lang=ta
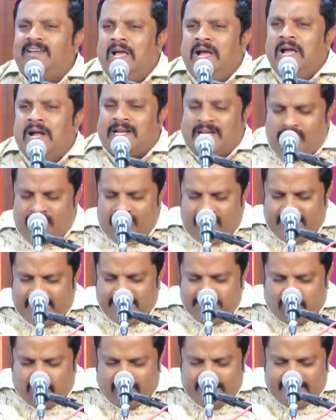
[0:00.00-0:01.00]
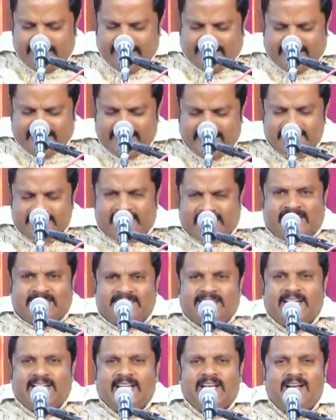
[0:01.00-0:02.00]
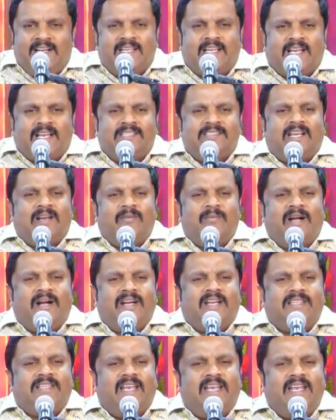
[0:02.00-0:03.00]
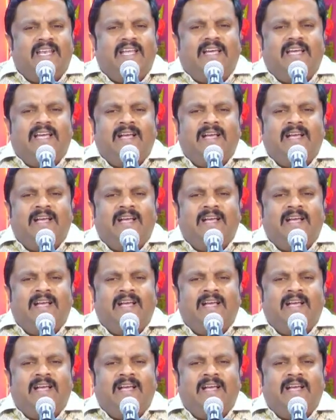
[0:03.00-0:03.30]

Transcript: நாம் வாழ்ந்து கொண்டிருக்கிற இந்த கட்டடங்கள் நிரந்தரமானது அல்ல